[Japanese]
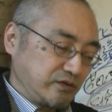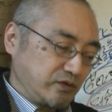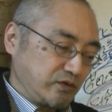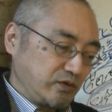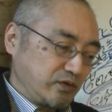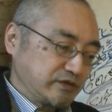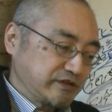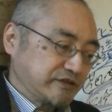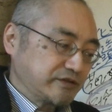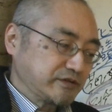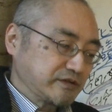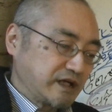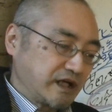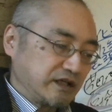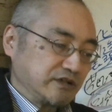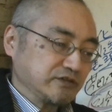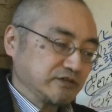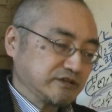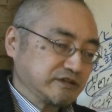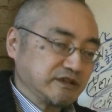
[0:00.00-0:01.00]
大きく
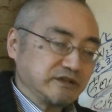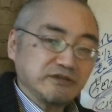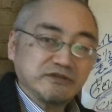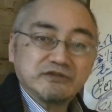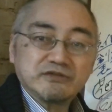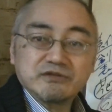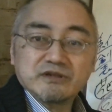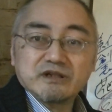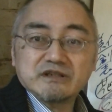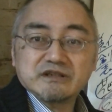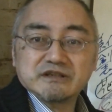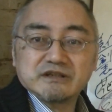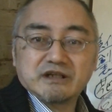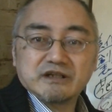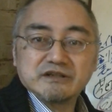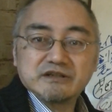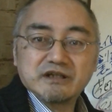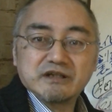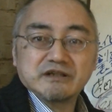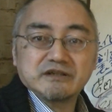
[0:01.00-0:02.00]
関与している人たちが
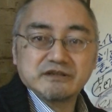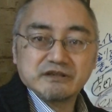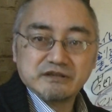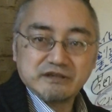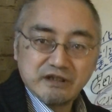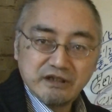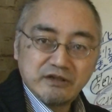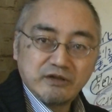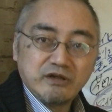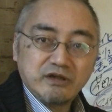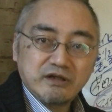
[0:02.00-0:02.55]
いたりね、